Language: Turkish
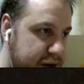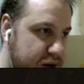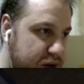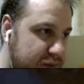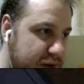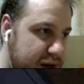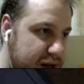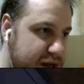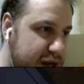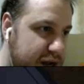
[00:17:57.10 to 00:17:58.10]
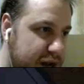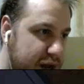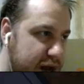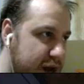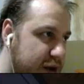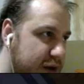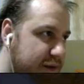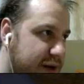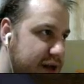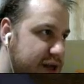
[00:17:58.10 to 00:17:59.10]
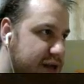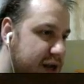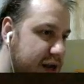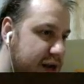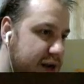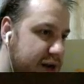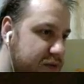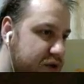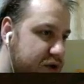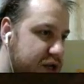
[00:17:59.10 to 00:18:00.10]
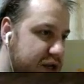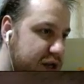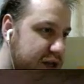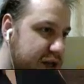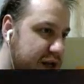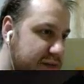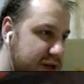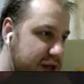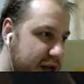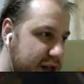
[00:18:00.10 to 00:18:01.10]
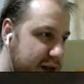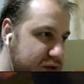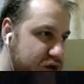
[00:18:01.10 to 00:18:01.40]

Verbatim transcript: Lava alsana ya. Lava alsan bütün sıkıntılarımız, dertlerimiz